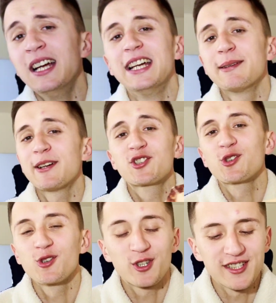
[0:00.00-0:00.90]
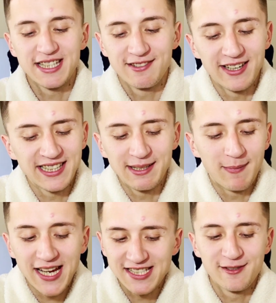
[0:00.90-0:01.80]
Ich meine, Schokokrossis werden die
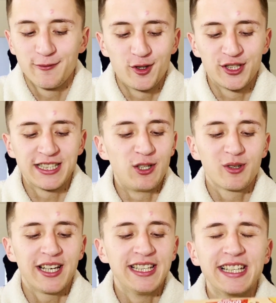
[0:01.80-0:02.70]
meisten von euch auch kennen.